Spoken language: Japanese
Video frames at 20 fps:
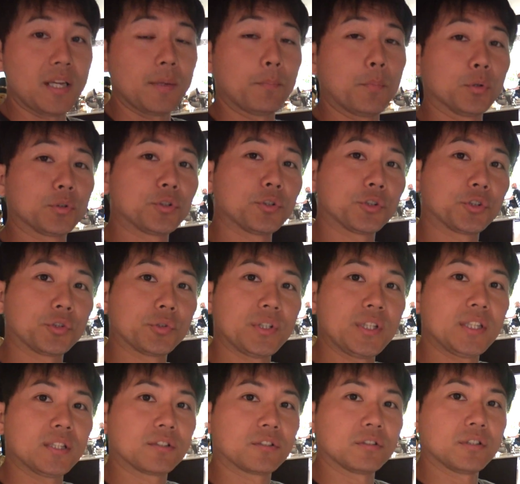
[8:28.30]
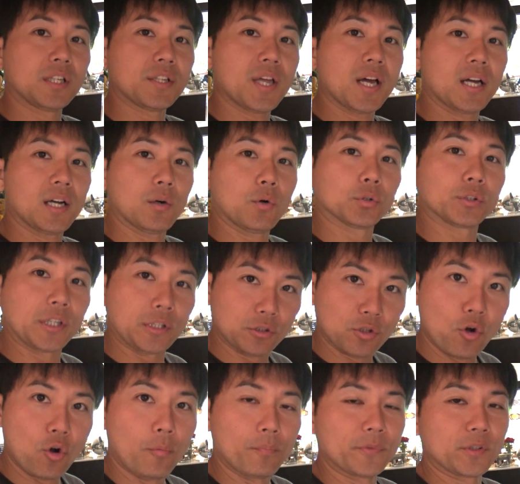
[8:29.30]
ねボススイーツ7ホテル
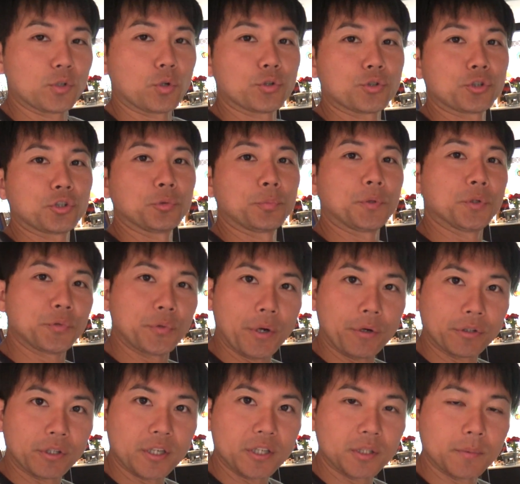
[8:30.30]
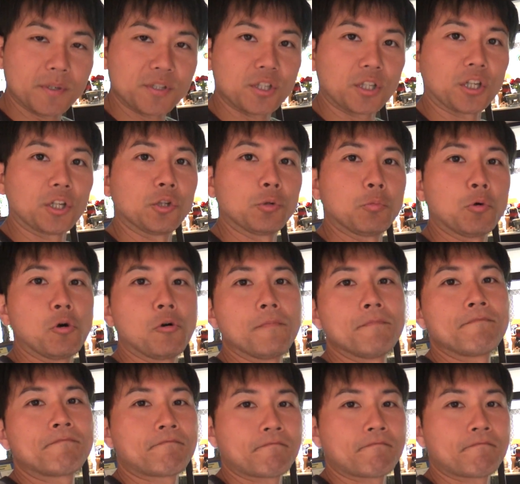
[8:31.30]
の朝食ビュッフェをいただきましたけれども、